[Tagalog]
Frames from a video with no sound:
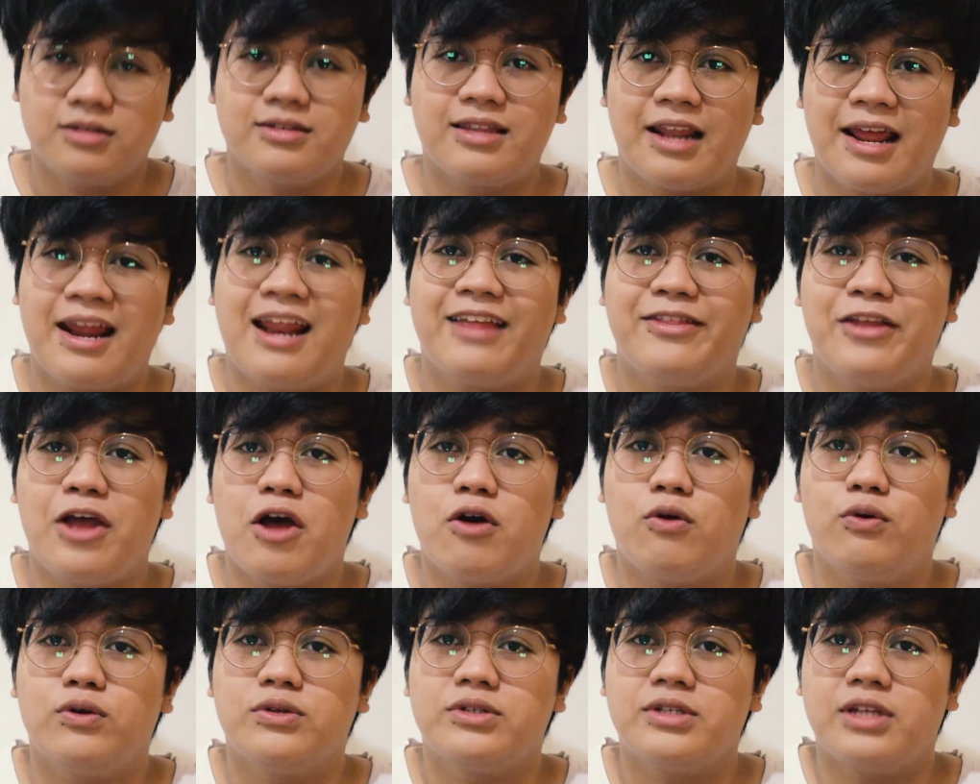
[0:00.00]
Try natin
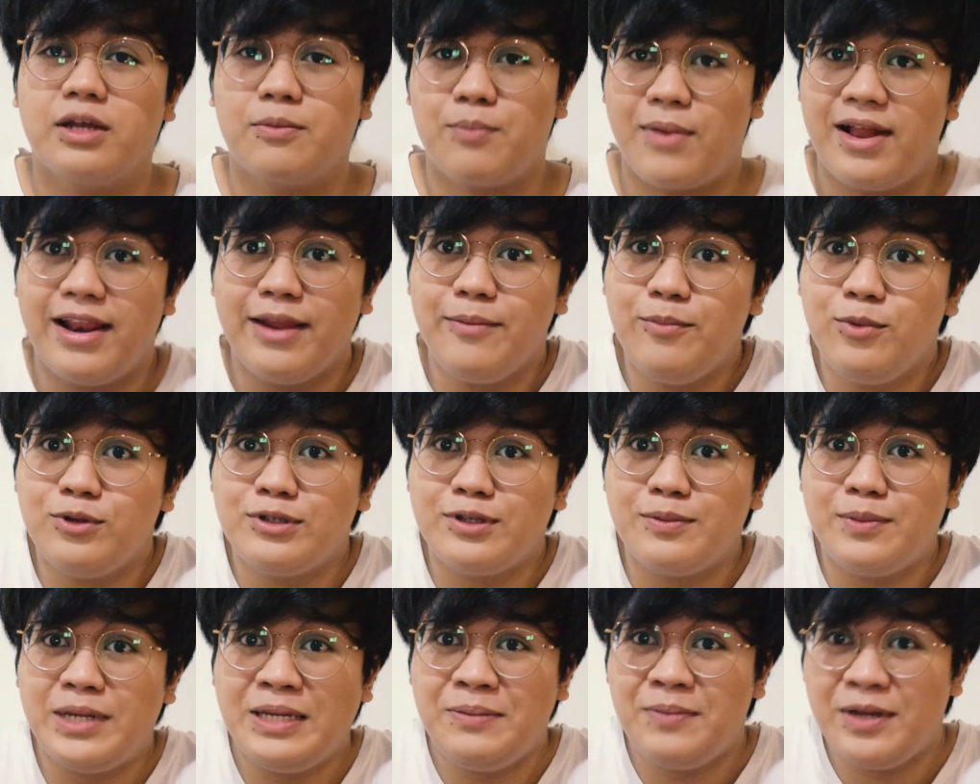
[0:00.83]
acoustic. Mali mo,
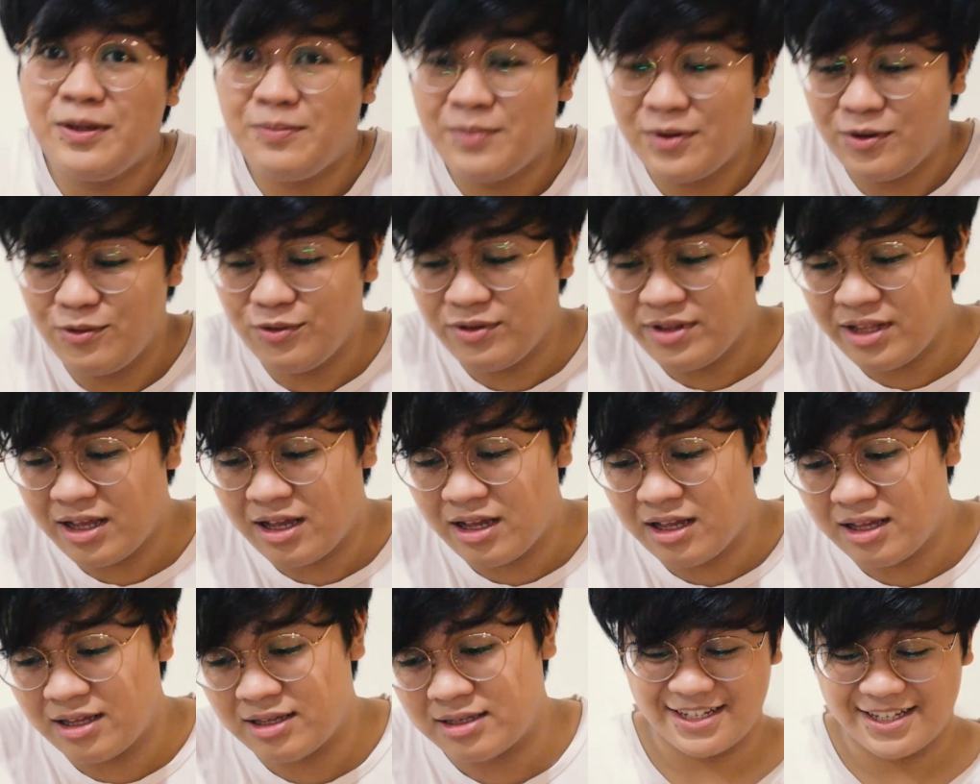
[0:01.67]
si Maymay
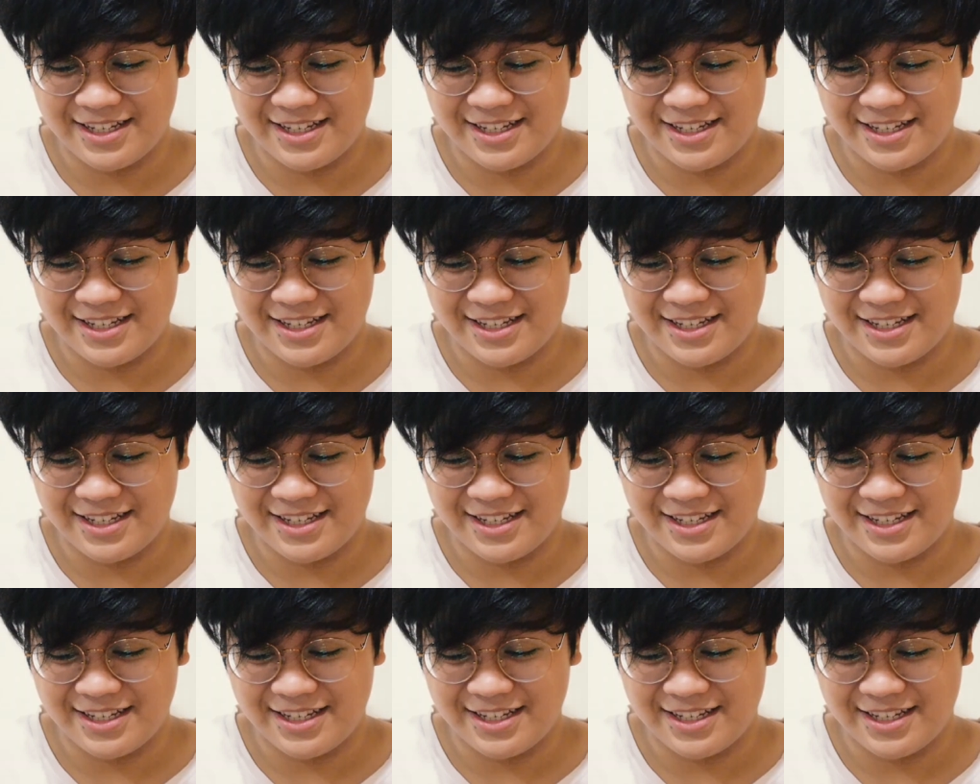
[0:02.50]
mauna.